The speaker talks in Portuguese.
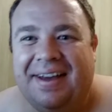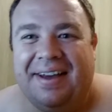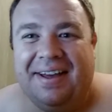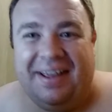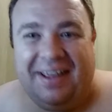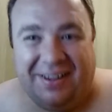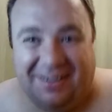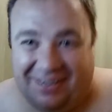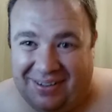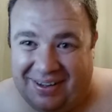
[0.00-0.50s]

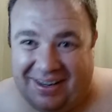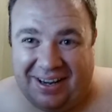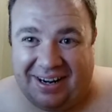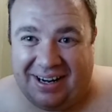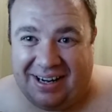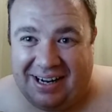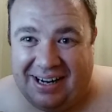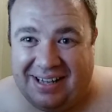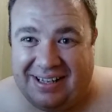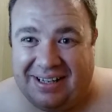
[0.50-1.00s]
Eu só quero
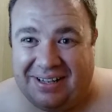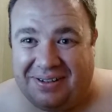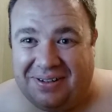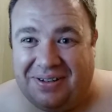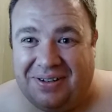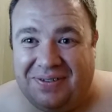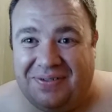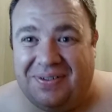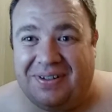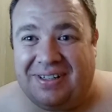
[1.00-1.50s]
agradecer a
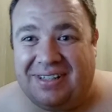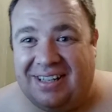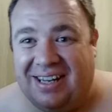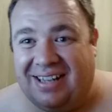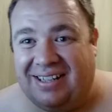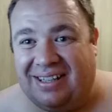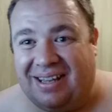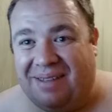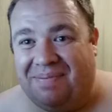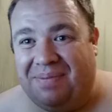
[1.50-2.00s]
todos vocês, tá?